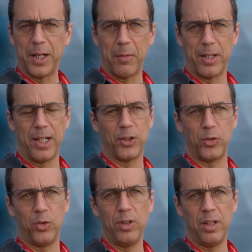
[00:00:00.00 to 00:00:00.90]
la ballena
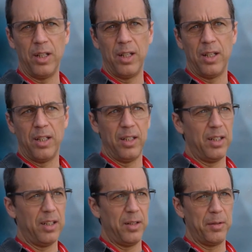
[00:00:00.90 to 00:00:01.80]
azul
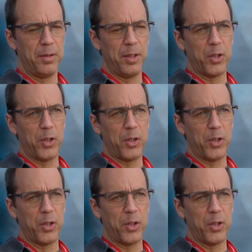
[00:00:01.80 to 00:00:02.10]
y,